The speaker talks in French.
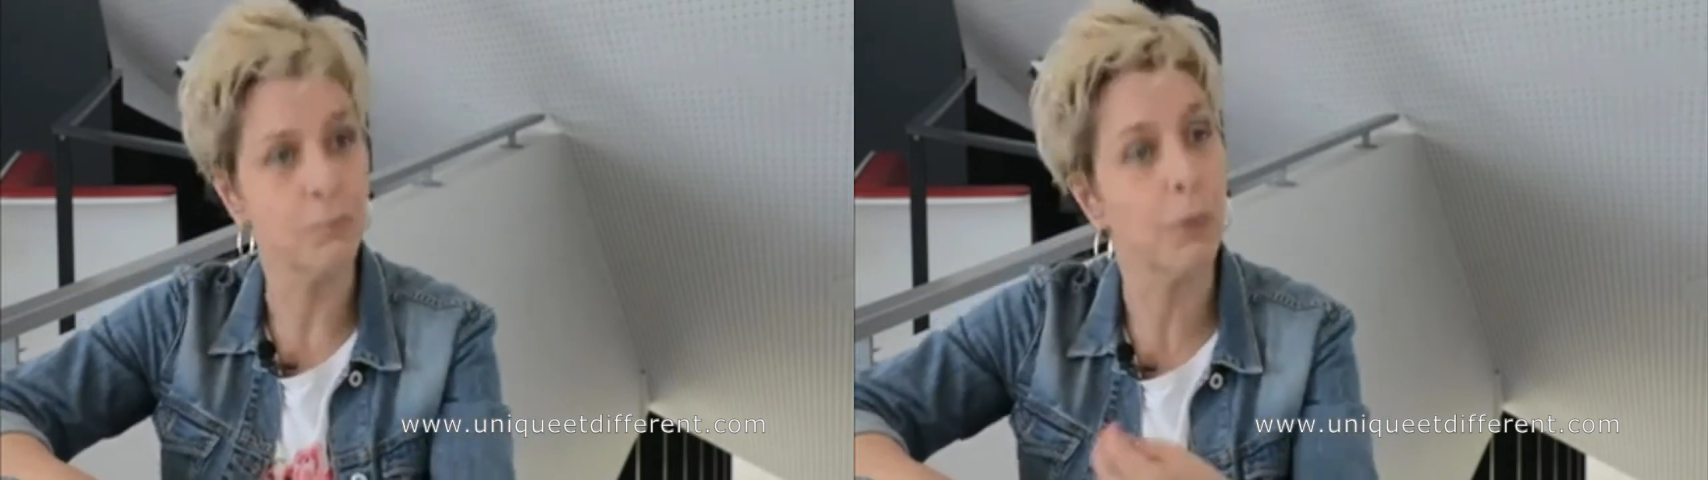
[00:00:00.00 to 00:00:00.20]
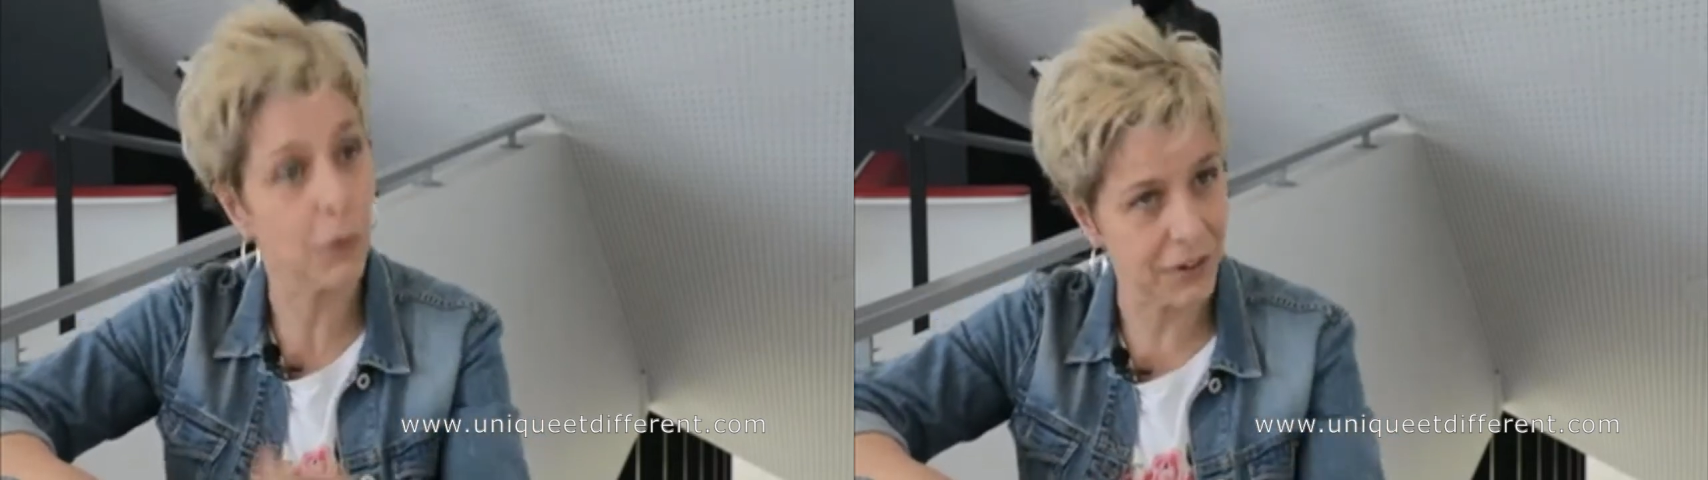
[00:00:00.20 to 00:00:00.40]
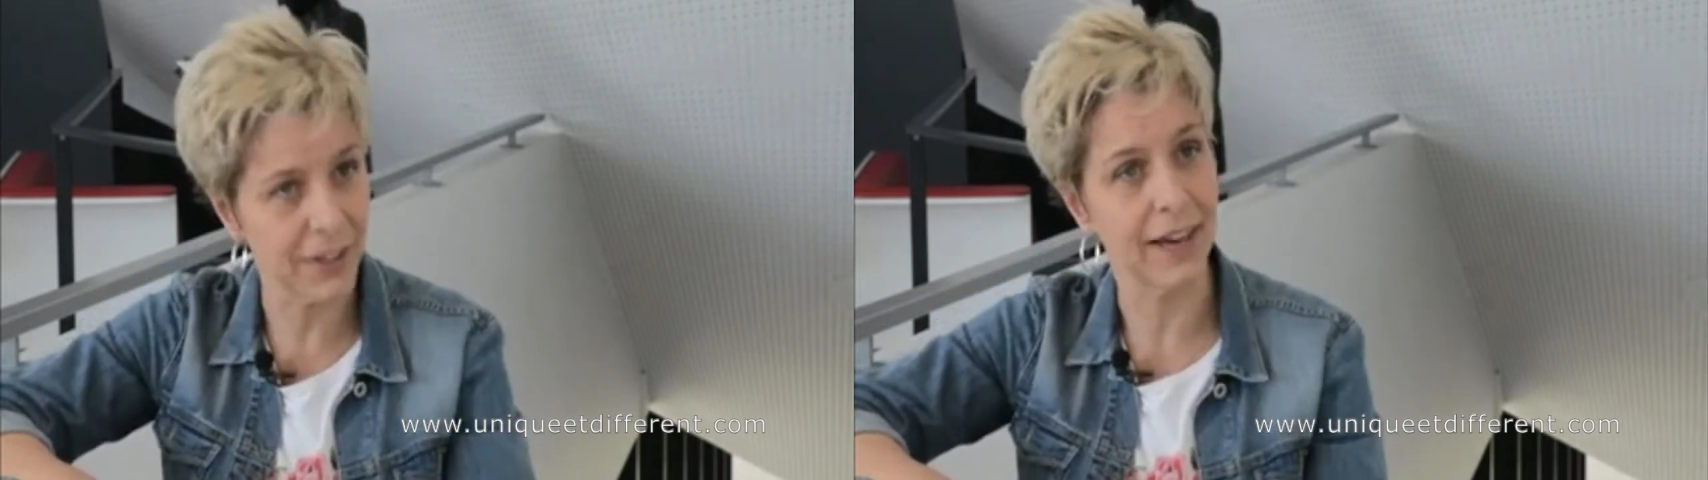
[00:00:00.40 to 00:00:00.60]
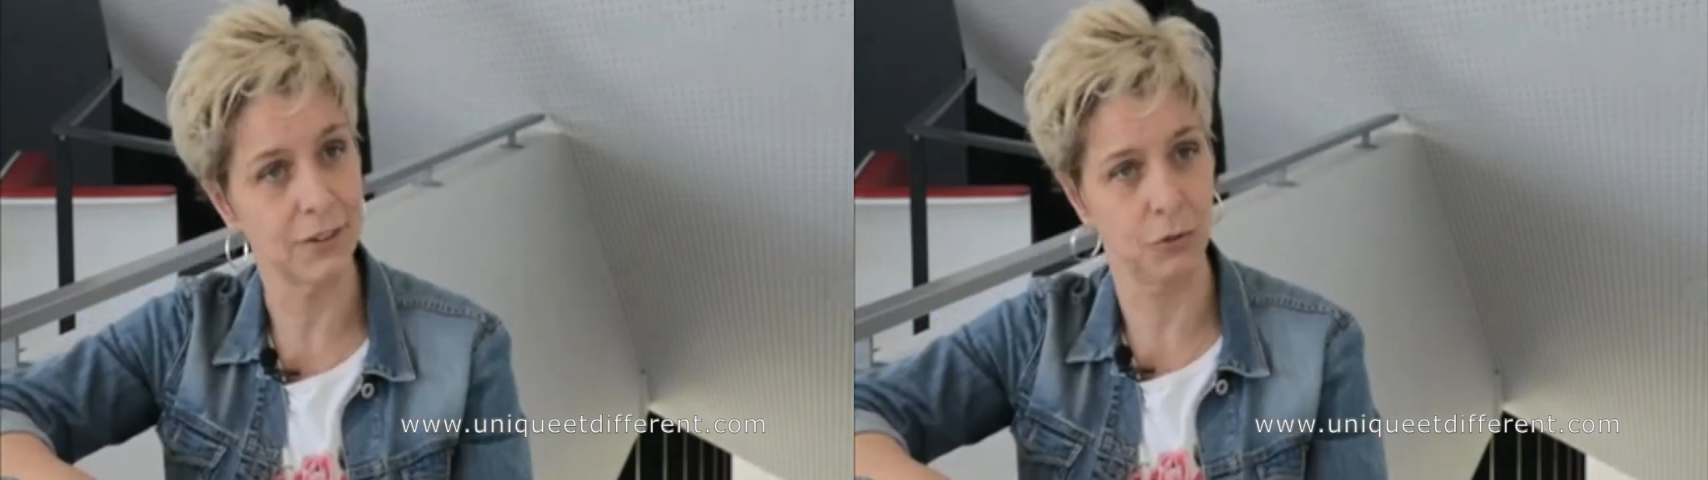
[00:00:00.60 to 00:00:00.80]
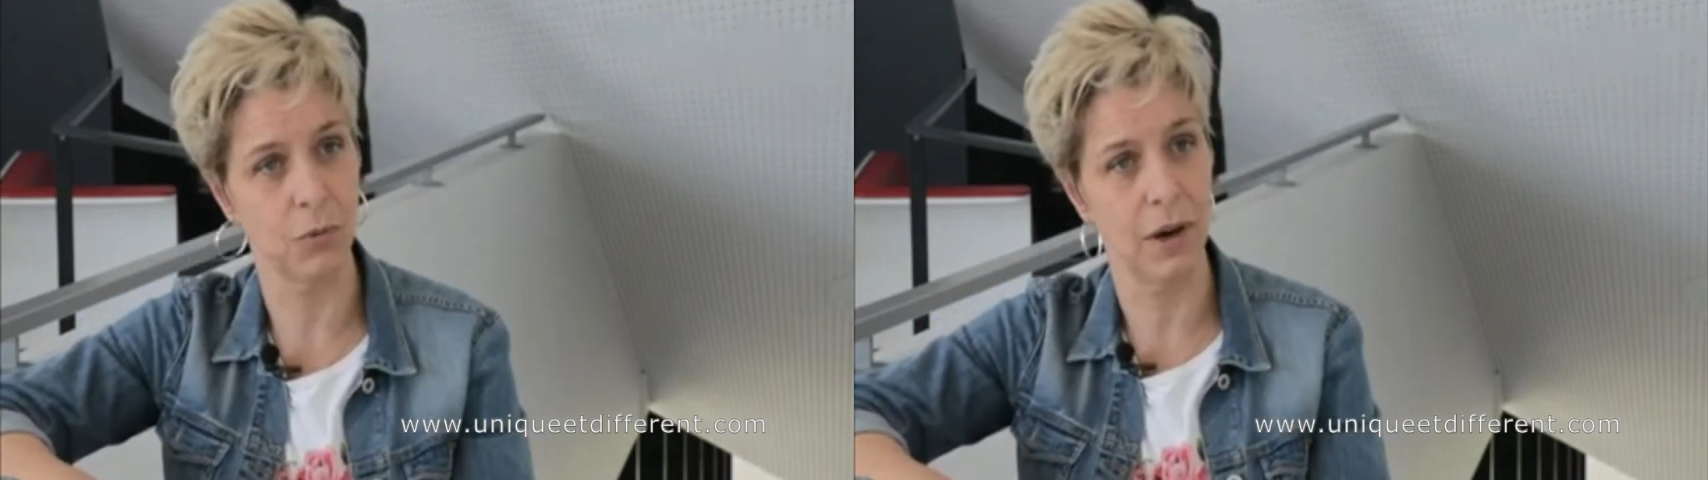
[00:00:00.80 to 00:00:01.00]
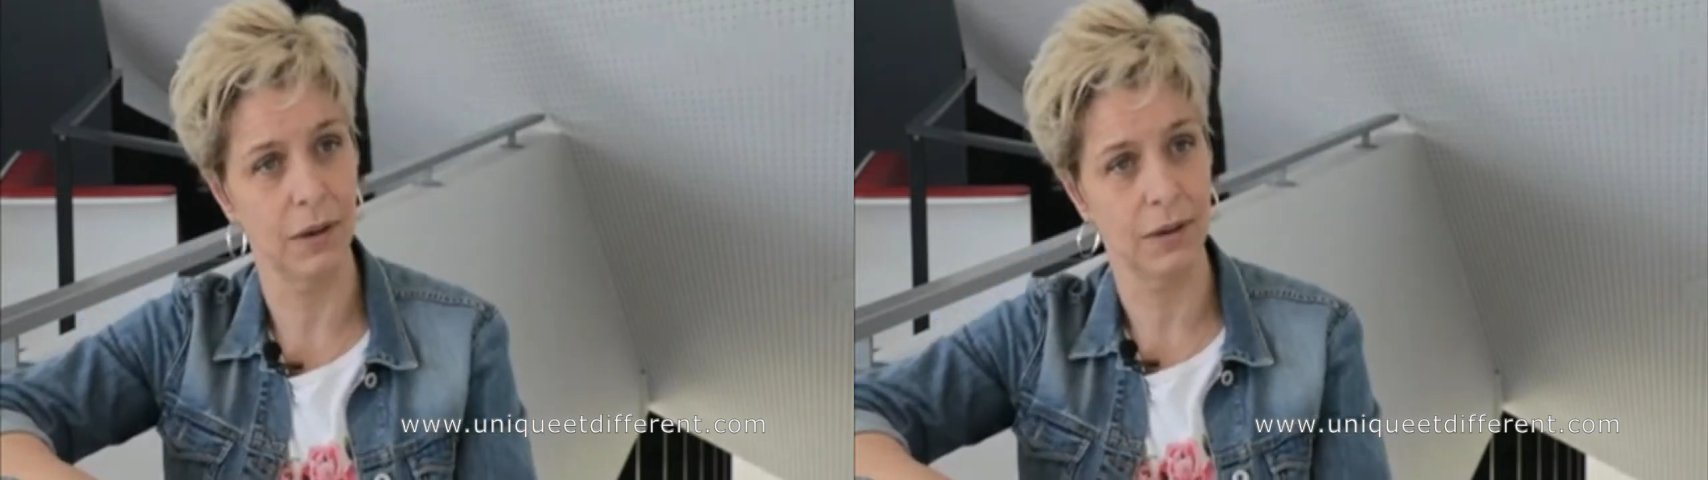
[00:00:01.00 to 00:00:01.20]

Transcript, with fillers: Pensez à soi.